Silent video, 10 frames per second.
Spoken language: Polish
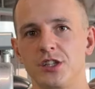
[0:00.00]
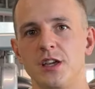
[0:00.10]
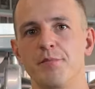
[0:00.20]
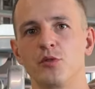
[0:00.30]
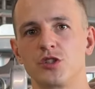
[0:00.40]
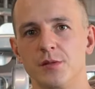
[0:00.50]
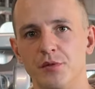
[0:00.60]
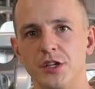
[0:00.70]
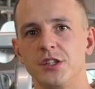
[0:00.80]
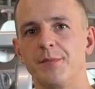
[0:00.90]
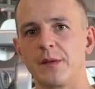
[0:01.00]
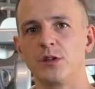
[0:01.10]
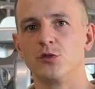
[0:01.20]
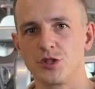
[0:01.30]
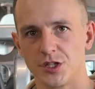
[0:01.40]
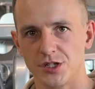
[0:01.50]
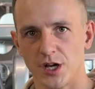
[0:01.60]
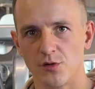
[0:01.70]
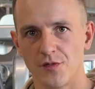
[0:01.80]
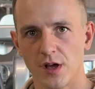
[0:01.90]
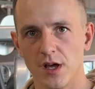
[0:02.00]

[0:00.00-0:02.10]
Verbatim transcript: że nie potrzebujecie naprawdę dużych ciężarów,